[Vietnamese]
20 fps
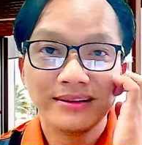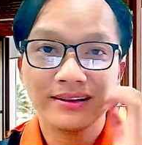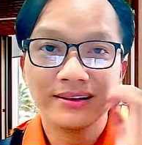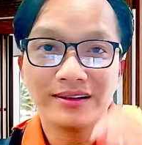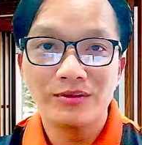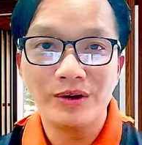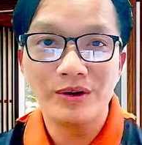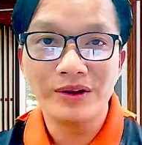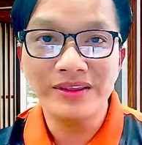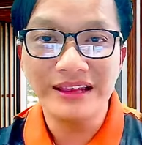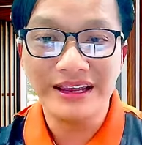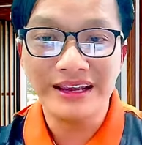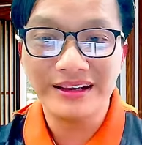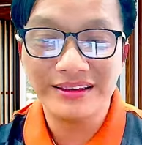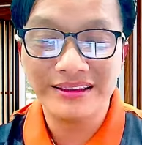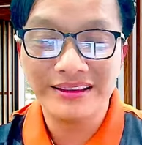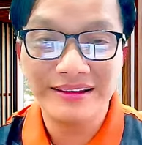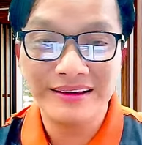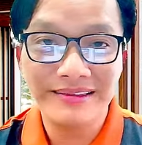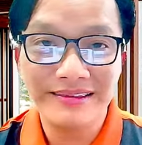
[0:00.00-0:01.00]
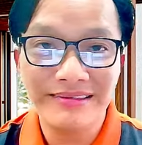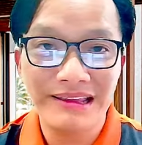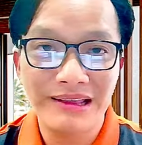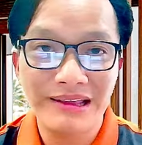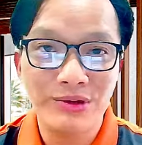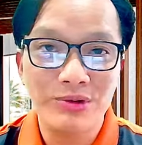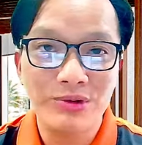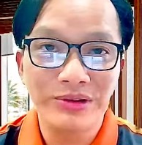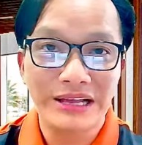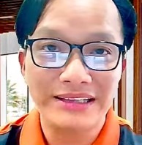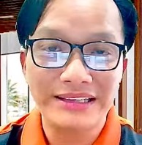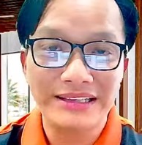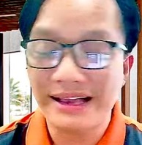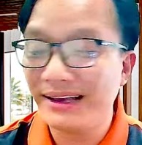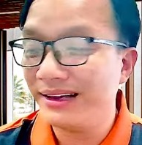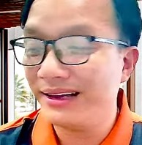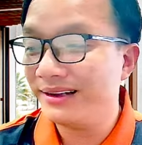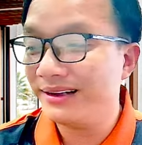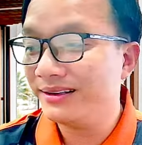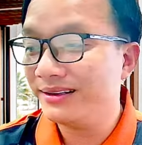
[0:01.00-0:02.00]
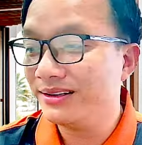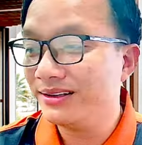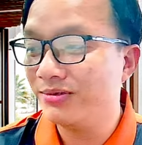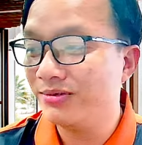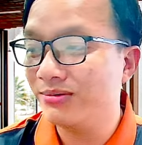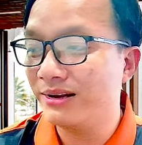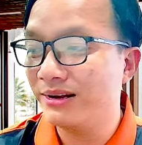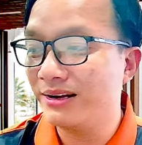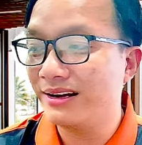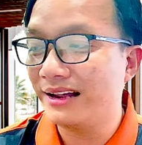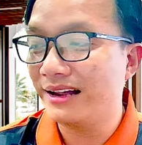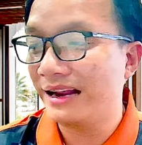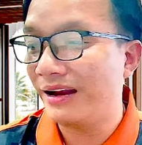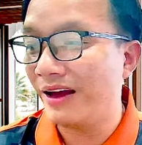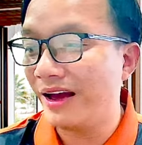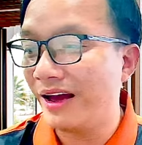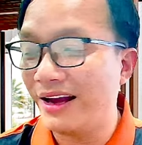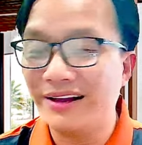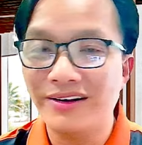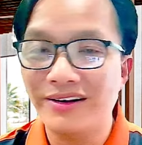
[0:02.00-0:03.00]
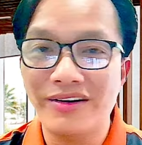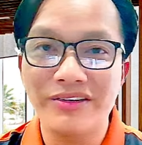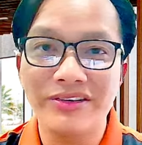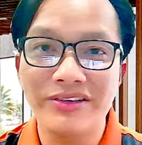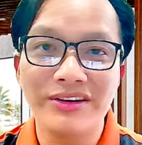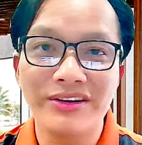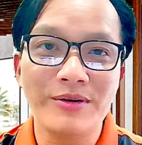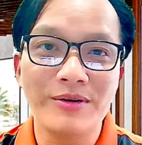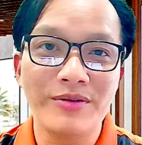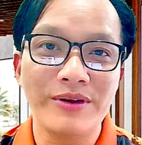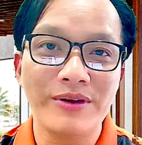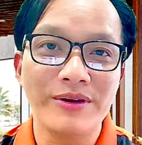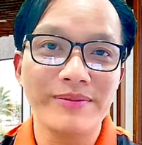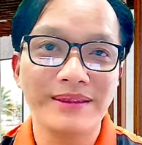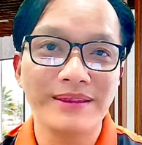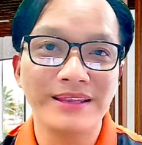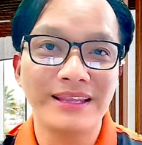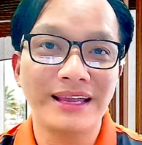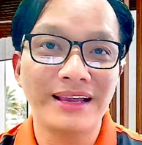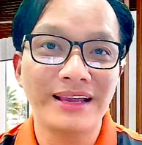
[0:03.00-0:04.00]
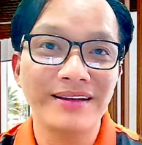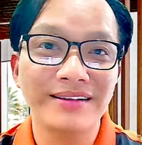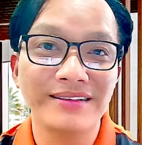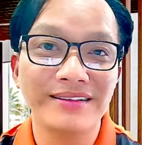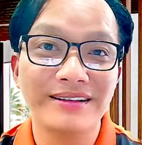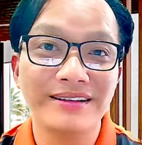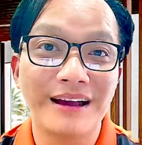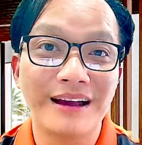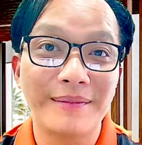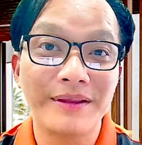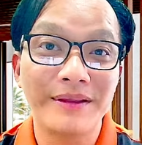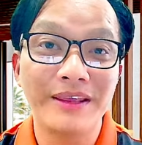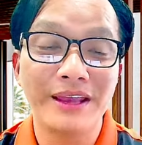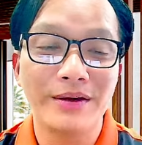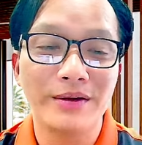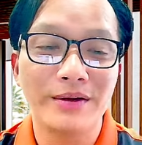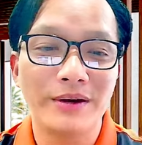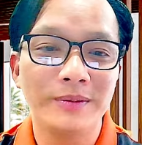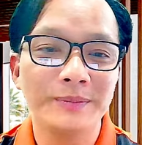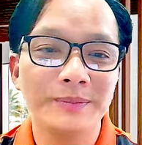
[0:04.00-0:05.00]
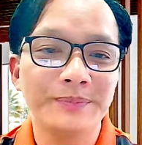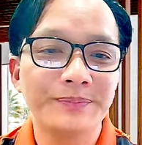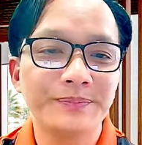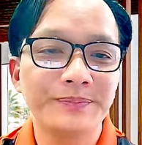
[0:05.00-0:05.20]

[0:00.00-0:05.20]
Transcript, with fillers: uh, quánh tèn tê, tê tu tan tác hết nói chung là, lại là coi những cái bộ phim thì thấy cái trường hợp nó nhiều không